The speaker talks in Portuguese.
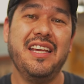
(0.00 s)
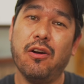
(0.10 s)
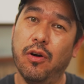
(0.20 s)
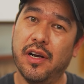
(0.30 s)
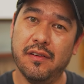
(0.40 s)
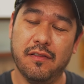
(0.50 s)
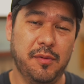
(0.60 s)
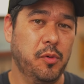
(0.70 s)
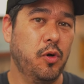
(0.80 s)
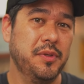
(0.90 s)
E agora
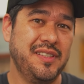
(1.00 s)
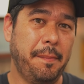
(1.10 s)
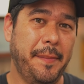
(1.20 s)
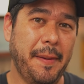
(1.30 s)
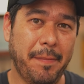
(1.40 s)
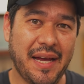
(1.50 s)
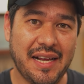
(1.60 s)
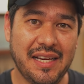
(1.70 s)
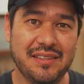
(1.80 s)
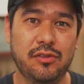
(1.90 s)
vamos começar a
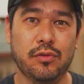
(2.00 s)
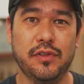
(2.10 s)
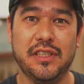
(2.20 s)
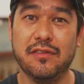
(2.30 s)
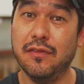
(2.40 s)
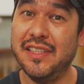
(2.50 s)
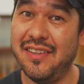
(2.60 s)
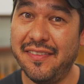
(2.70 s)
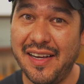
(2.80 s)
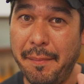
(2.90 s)
preparar esse sous vamos ver
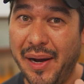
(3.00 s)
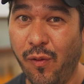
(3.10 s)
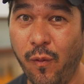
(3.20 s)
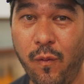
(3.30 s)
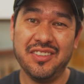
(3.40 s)
se vai ficar bom.